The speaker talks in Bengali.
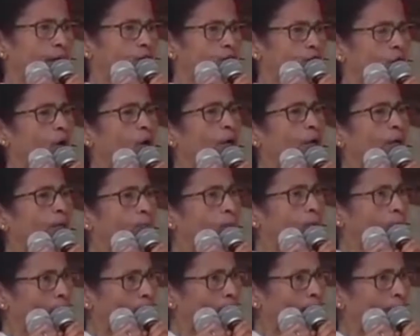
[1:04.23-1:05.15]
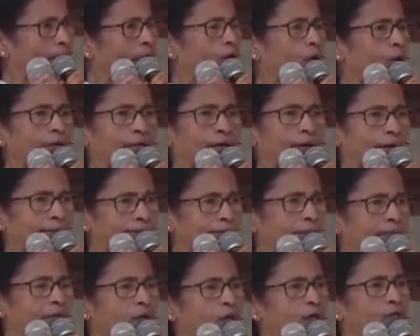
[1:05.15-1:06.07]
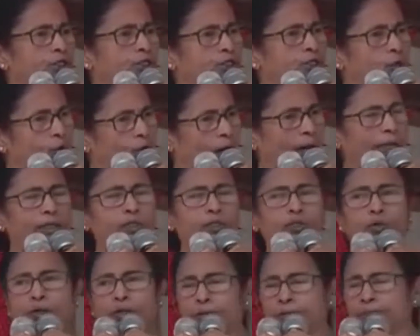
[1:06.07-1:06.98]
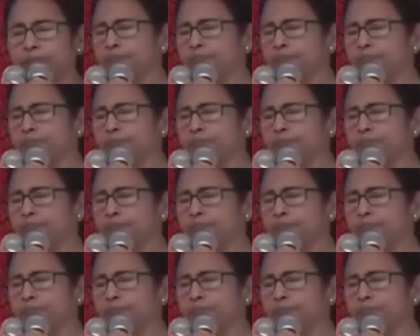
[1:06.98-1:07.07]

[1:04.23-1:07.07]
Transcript: সহ এই প্রোগ্রামটা করেন আজকে নয় চিরকাল ধরে